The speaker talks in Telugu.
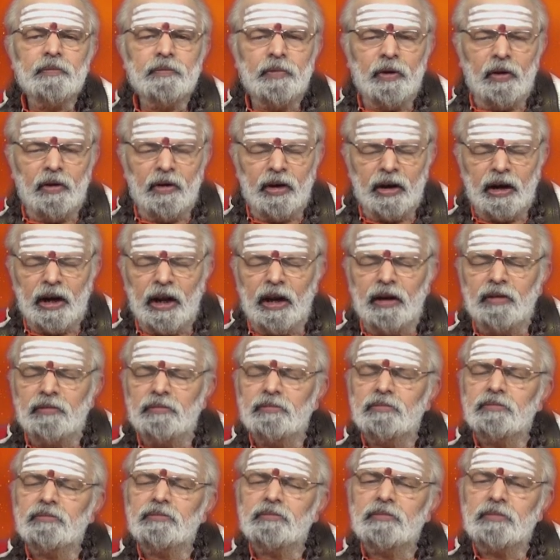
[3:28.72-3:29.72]
వ్యవహారాలు
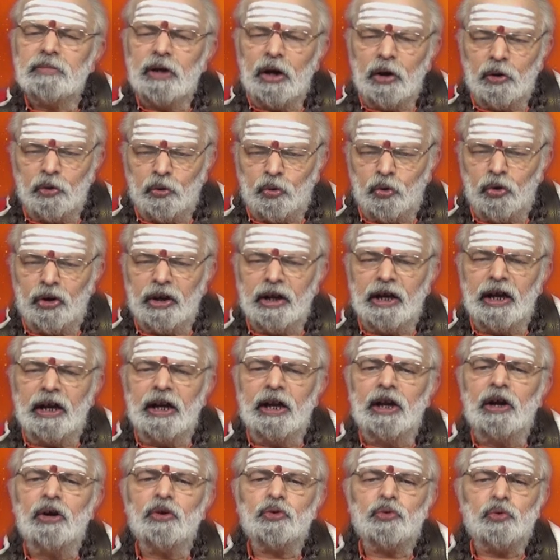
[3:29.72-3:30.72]

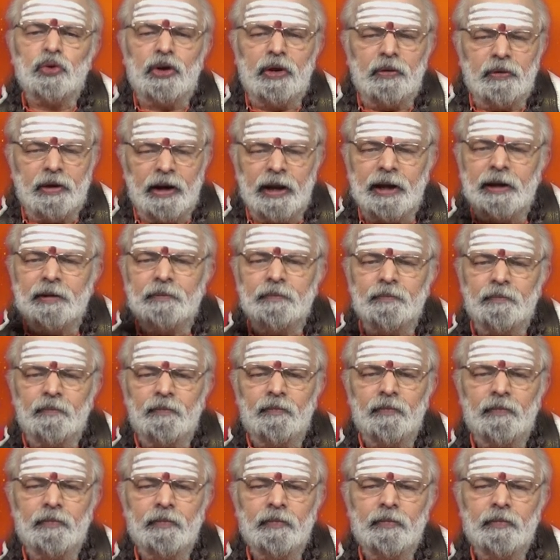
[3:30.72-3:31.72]
అనుకూలంగానే నడుస్తూనే ఉన్నాయి
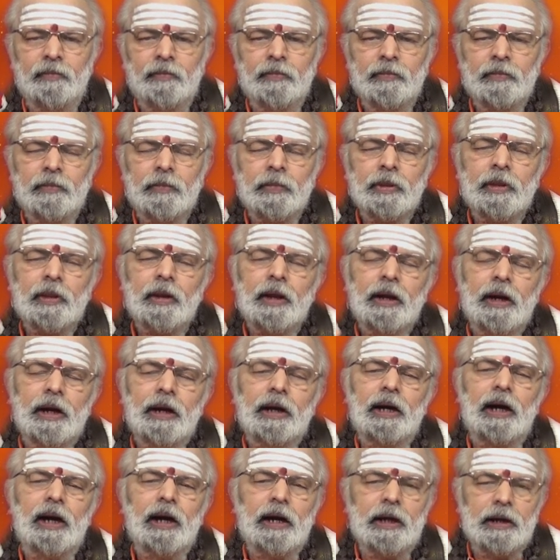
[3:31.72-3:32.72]

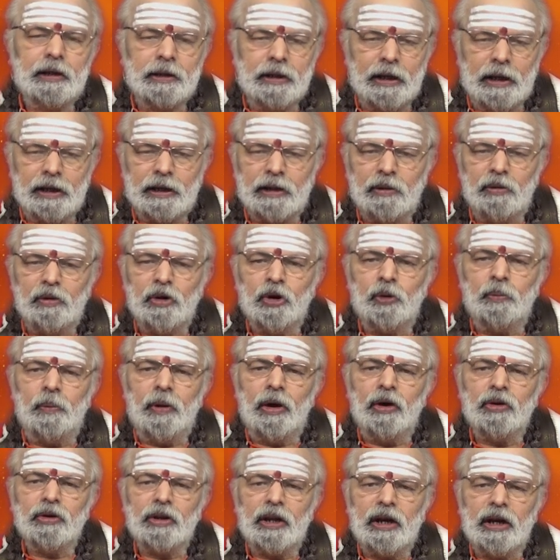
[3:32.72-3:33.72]
ఇక ఎంతవరకు
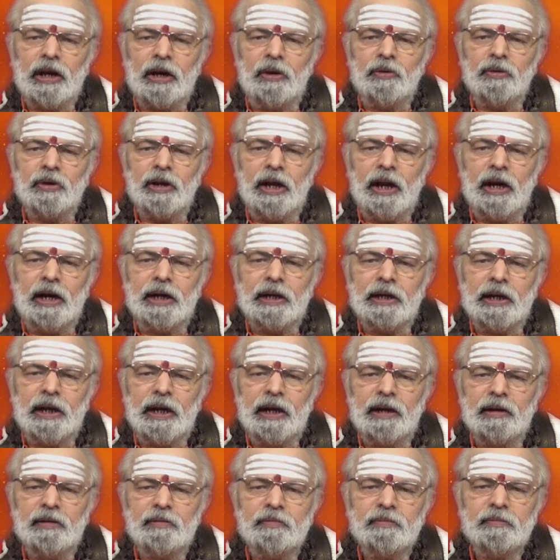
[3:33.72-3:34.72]
బాగుదలగా ఉండాలంటే
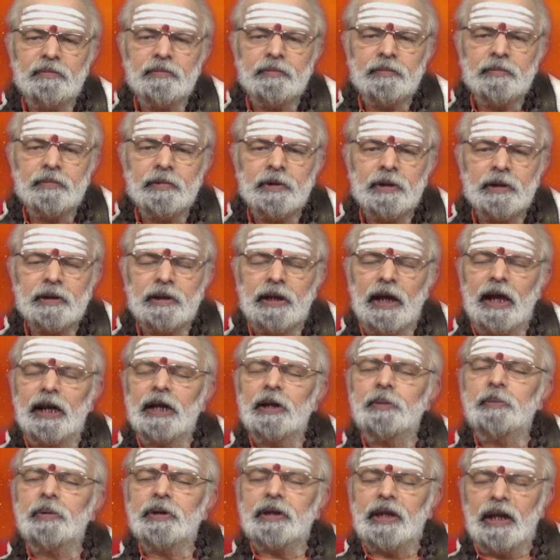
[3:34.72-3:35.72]

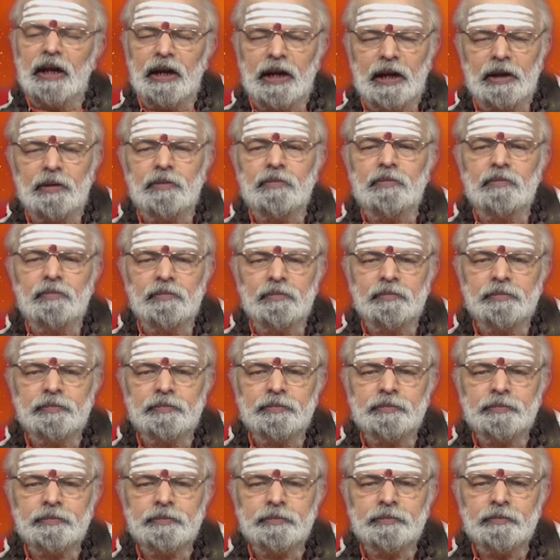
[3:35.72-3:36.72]
దానికి మితం లేదు
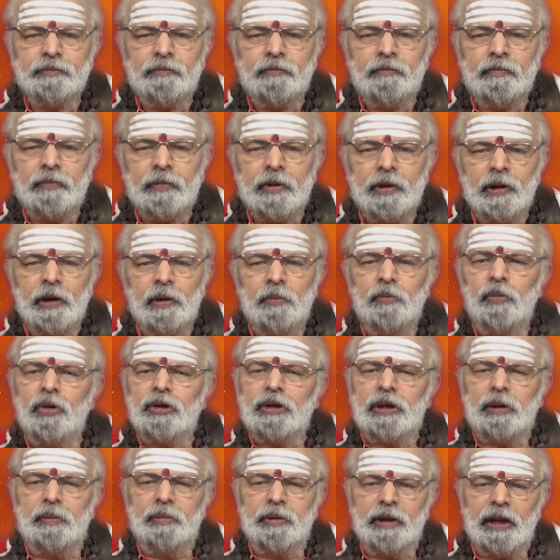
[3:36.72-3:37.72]

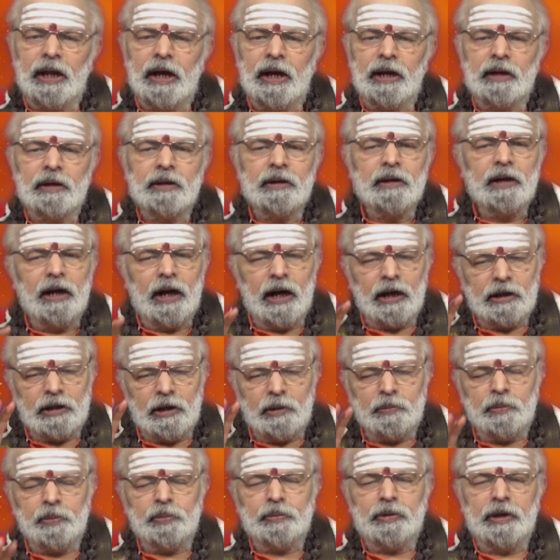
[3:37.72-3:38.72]
మొత్తం మీద
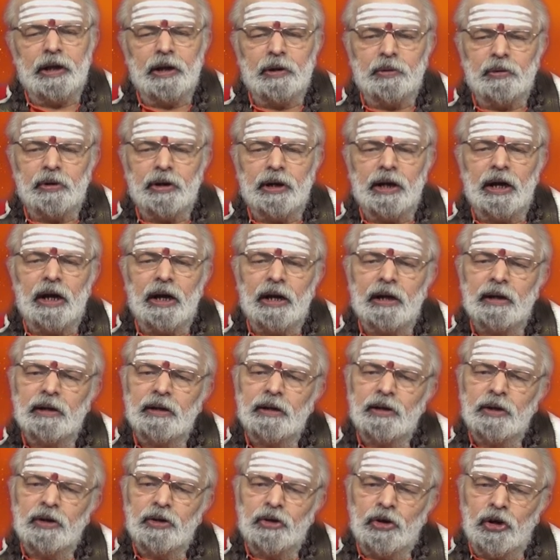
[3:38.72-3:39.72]
అసంతృప్తి లేకుండా
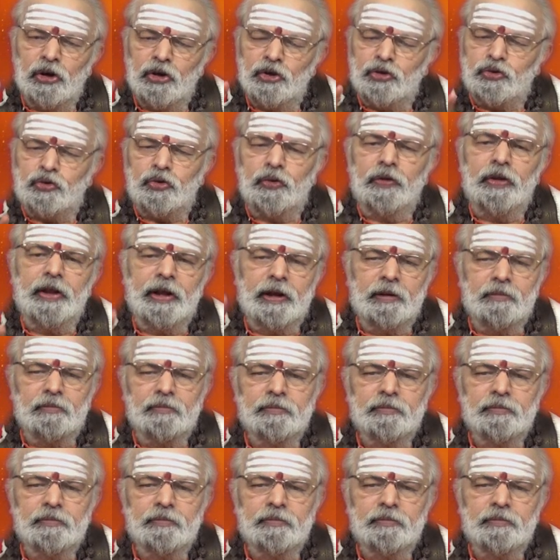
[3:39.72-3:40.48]
నడుస్తుంది